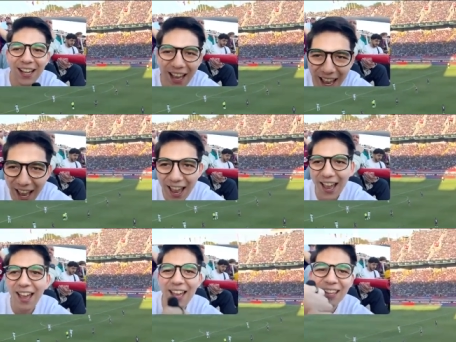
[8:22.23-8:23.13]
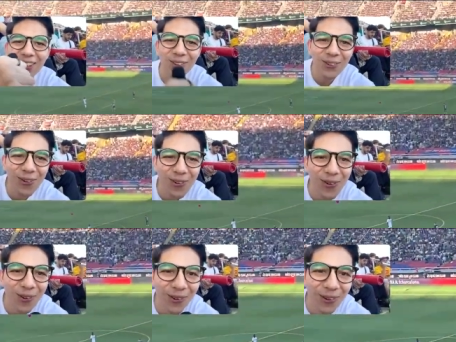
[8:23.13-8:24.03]
¡Hey,
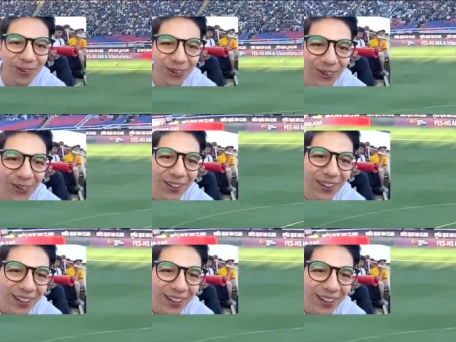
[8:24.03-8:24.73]
Jude!